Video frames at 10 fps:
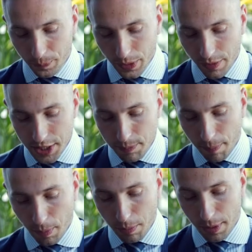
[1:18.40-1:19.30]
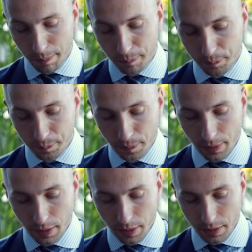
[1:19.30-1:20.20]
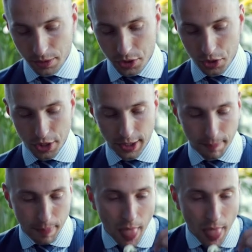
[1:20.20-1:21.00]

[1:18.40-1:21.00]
Давайте попробуем. Что же это?